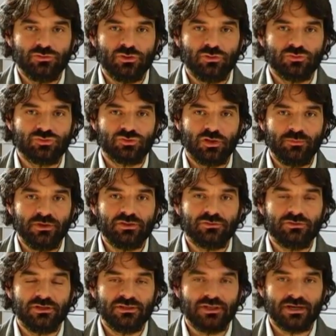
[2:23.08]
di consolidamento
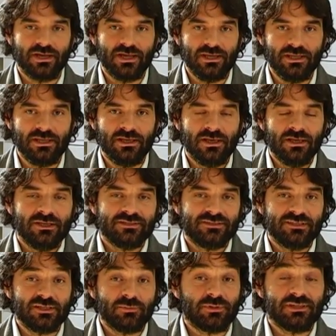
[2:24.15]
dei terreni
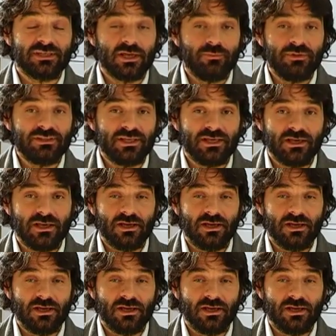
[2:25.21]
senza praticamente